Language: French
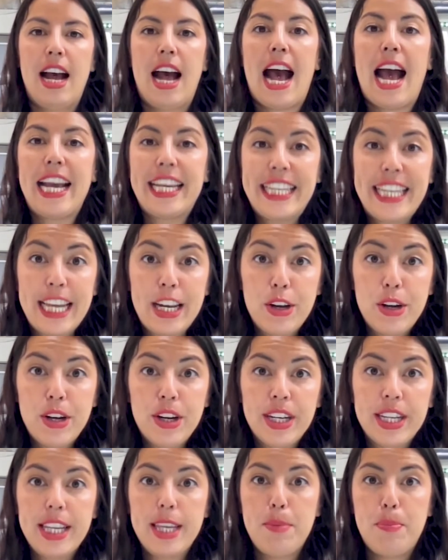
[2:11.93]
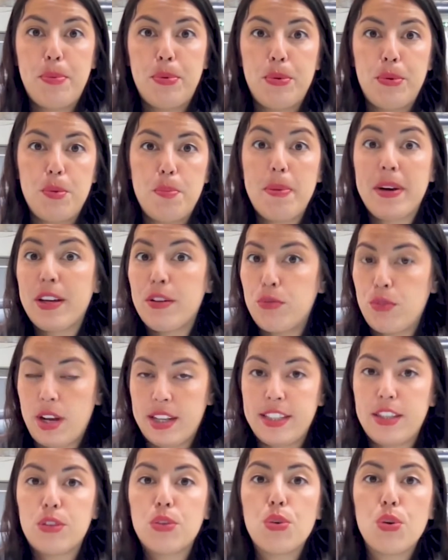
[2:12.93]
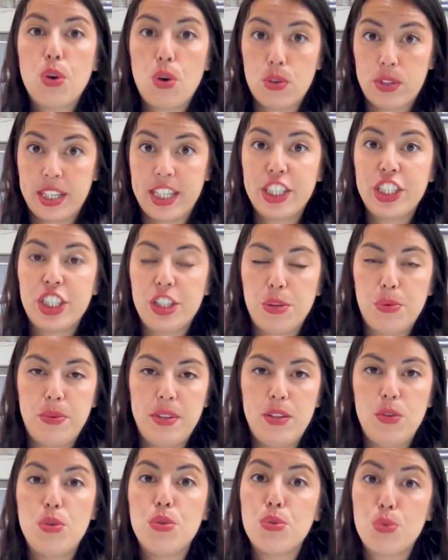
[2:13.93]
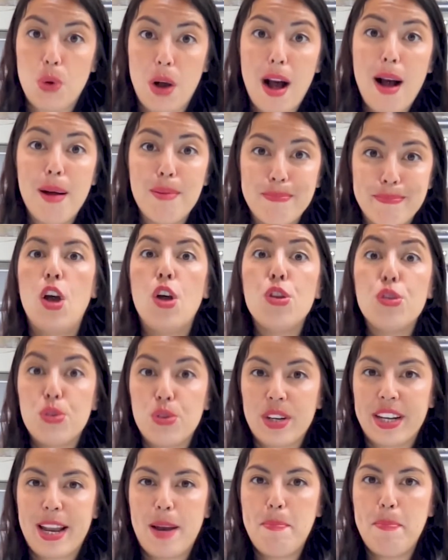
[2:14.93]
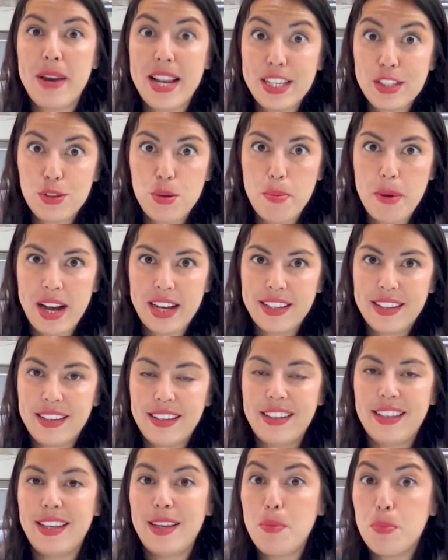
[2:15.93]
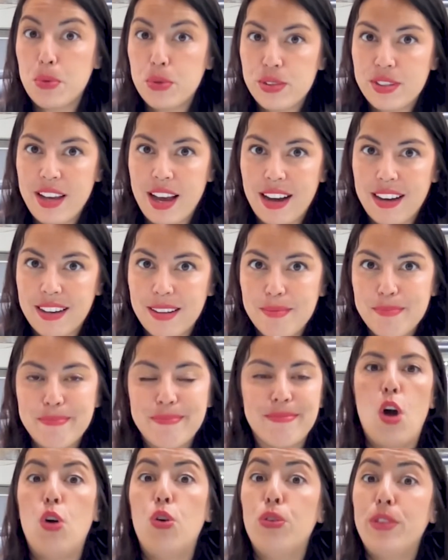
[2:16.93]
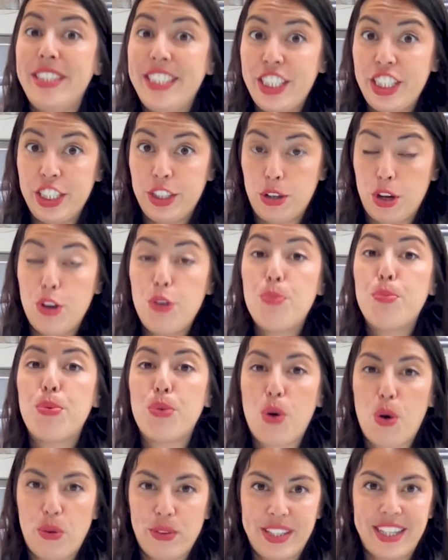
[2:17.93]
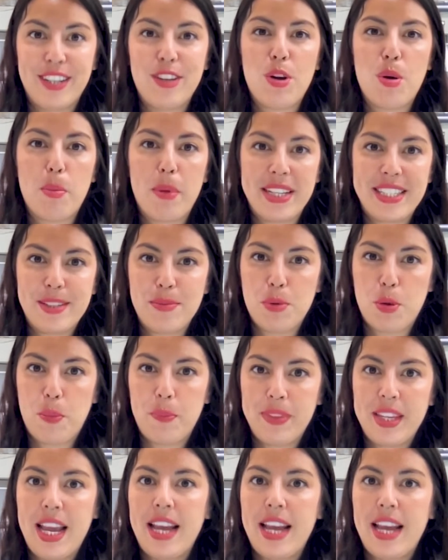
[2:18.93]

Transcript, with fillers: À quelle heure il peut prévoir d'être rentré chez lui le soir Sur quelle place de parking il peut se garer le digicode pour rentrer dans le bâtiment.